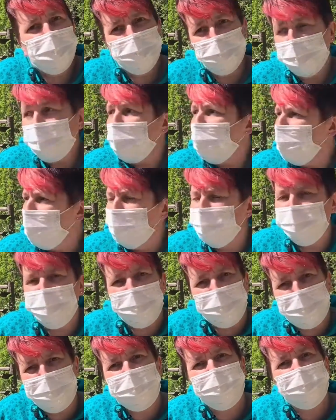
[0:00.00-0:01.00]
unterhält
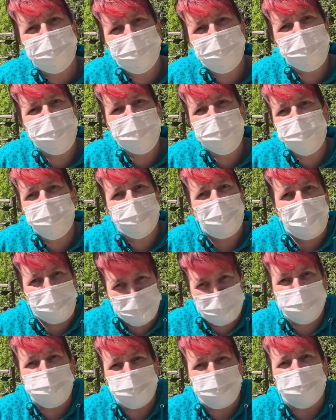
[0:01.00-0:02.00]
sich. Das ist nie so
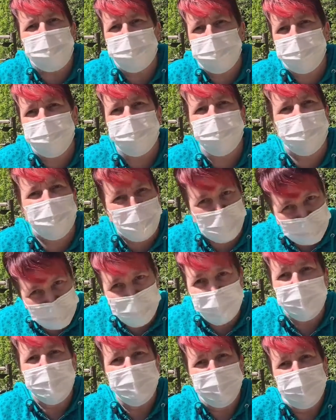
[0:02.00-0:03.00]
abgeschottet, sondern
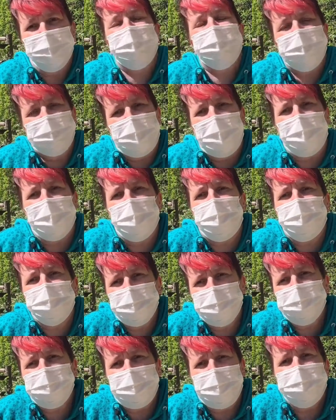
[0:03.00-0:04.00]
ist ein
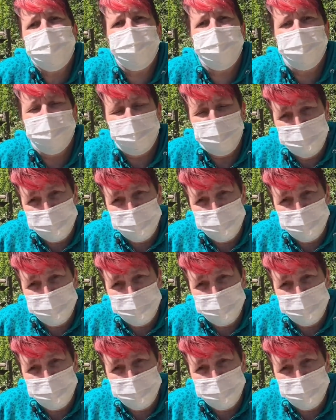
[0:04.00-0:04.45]
großes Ganzes.